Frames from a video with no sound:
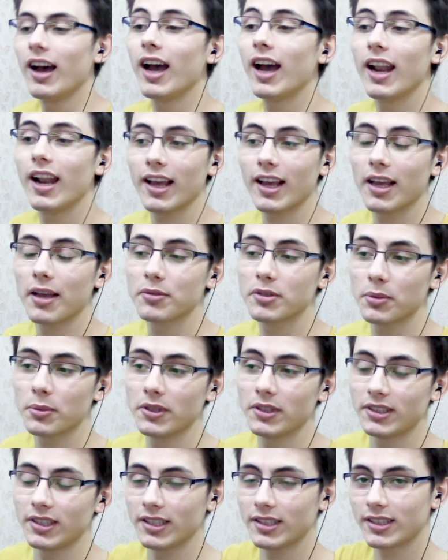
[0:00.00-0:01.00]
Hala kanalımıza
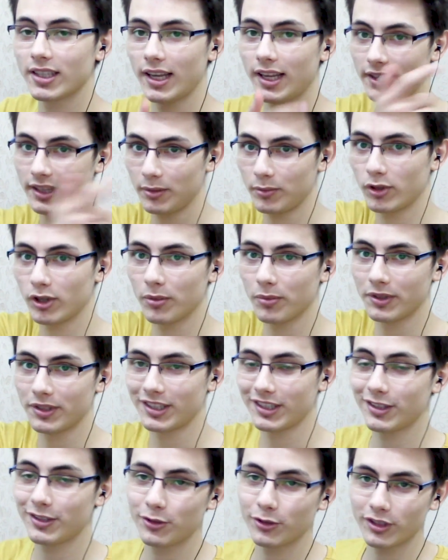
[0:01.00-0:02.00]
aboneliyseniz sağ altına abone
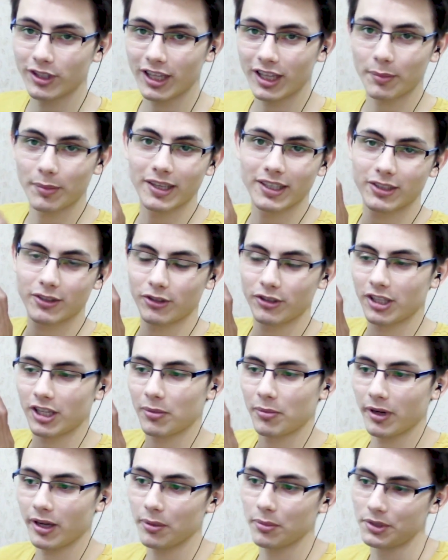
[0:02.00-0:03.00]
olabilirsiniz. Şuradan da başka
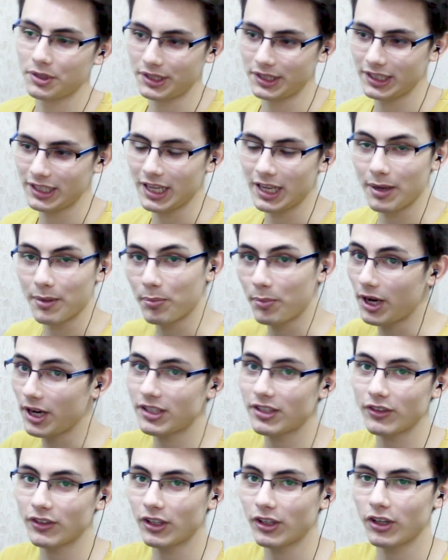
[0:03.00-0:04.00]
oyunlara bakabilirsiniz.
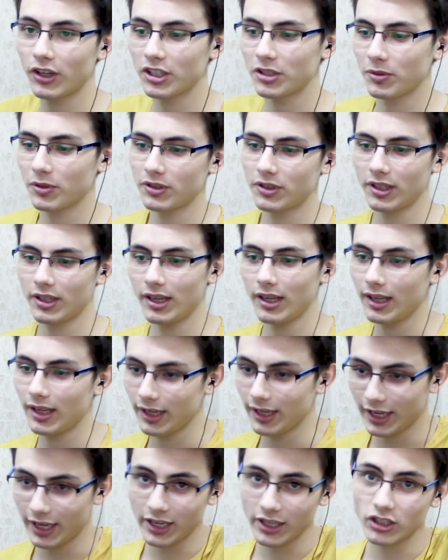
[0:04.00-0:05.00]
Bir sonraki videoda görüşmek üzere.
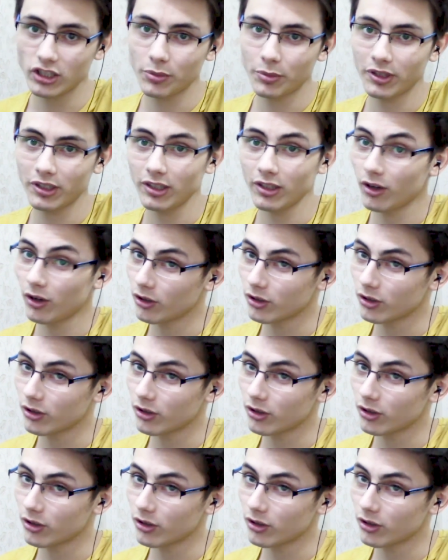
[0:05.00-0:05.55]
Kendinize bakın.